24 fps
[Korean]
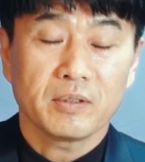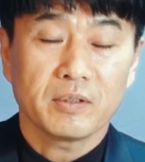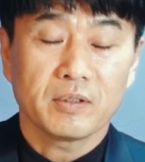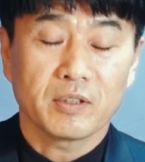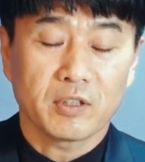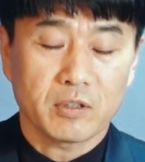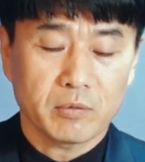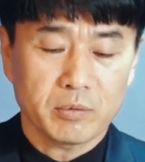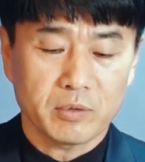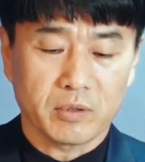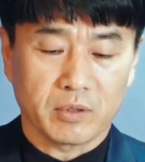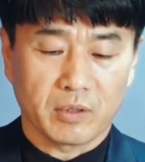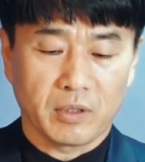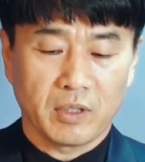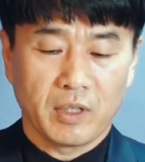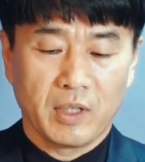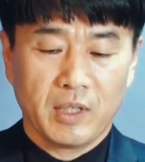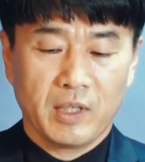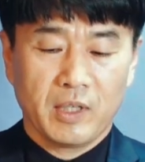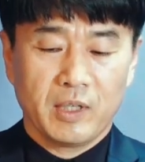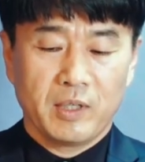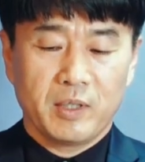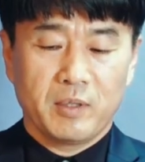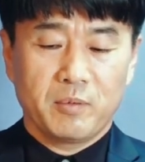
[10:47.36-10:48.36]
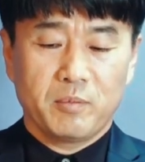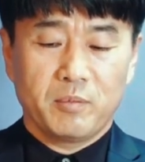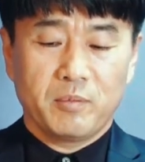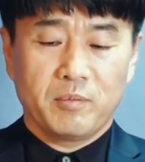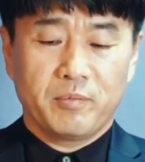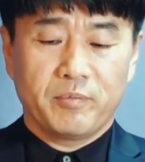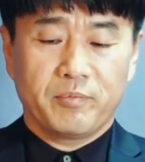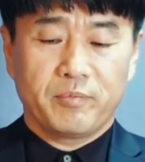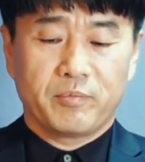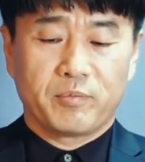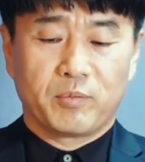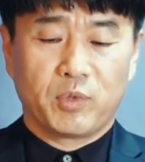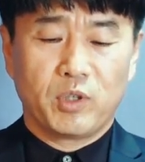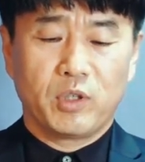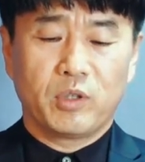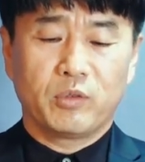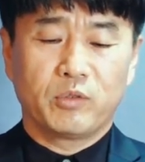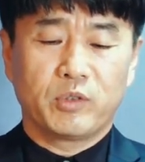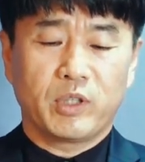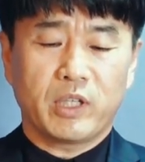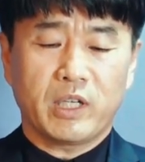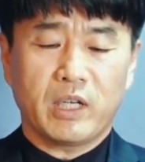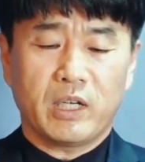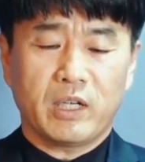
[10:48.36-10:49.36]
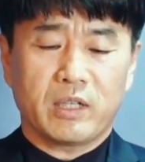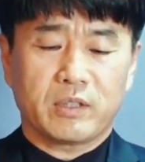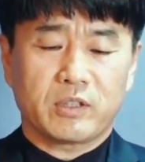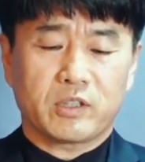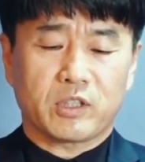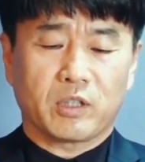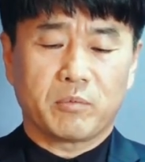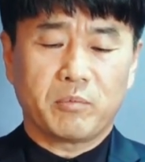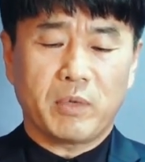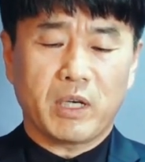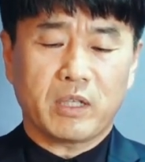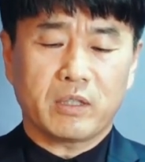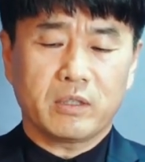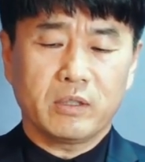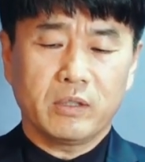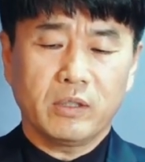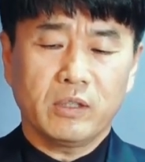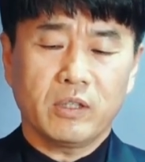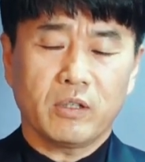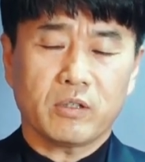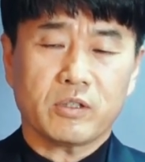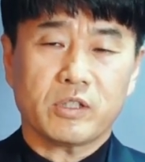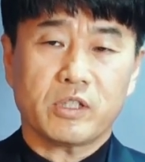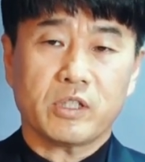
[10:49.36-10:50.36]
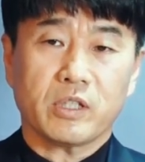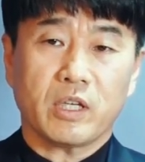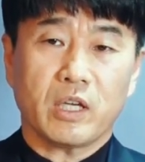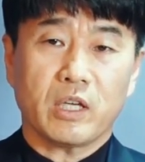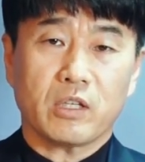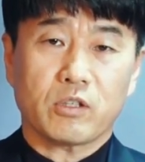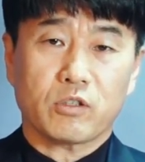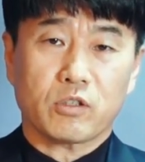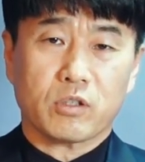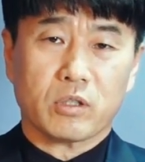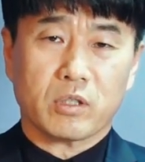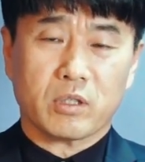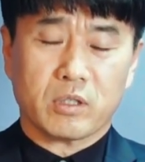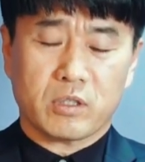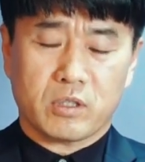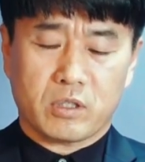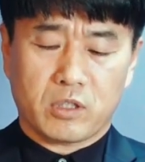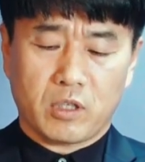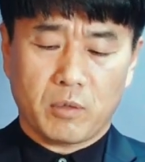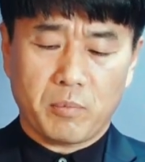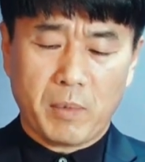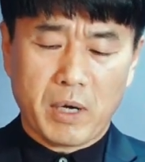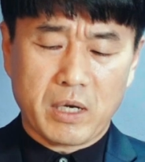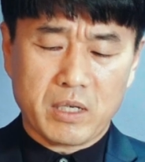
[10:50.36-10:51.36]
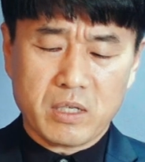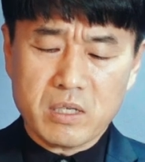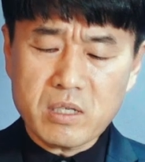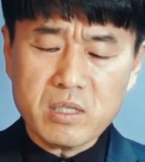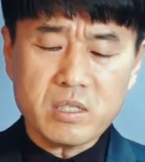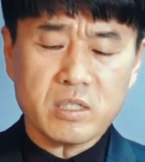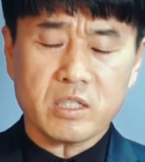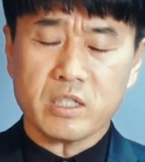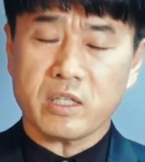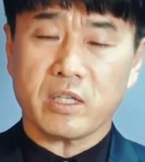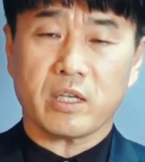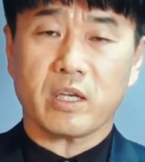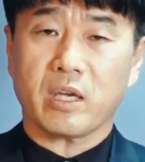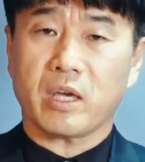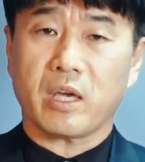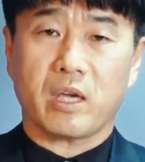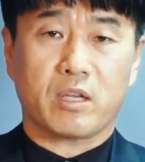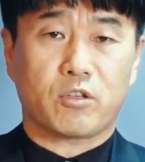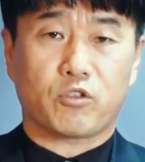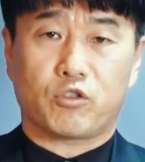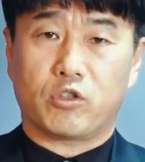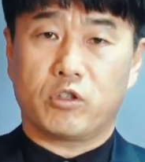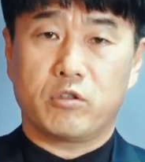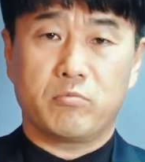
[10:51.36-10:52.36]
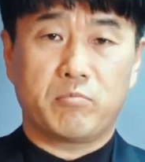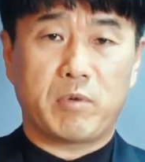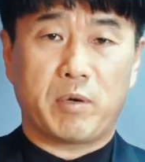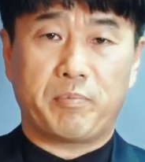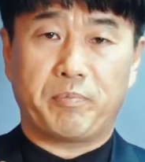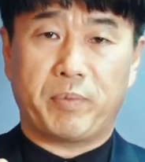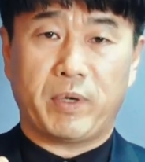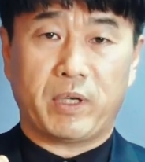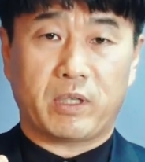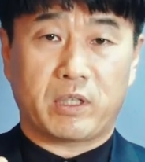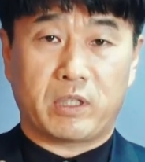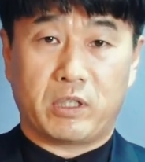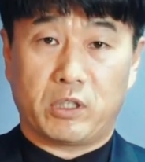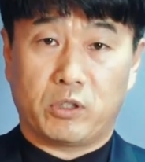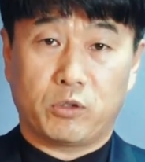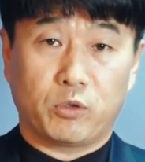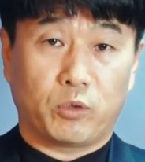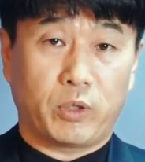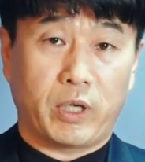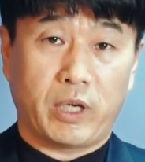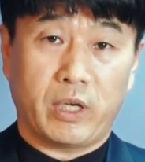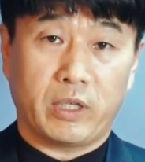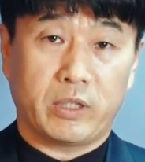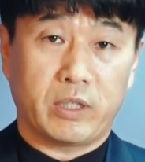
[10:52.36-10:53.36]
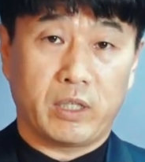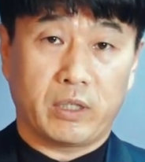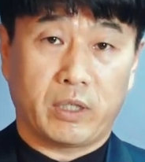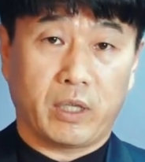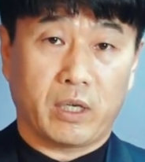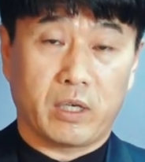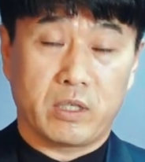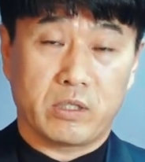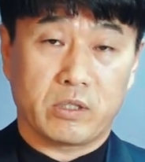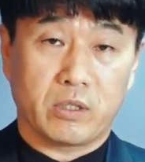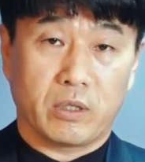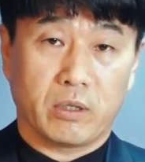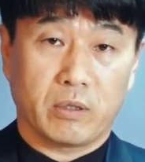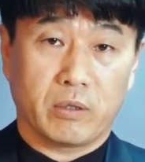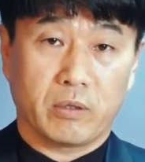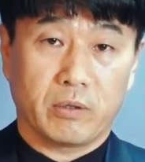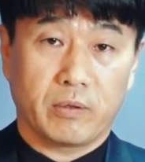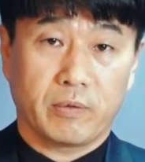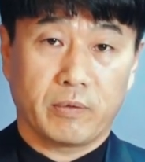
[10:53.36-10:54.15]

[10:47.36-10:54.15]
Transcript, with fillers: 여러분, 물론 우리가 정말 끈덕지게 정말 끈질기게 주님 앞에 기도해야 될 때가 있어요.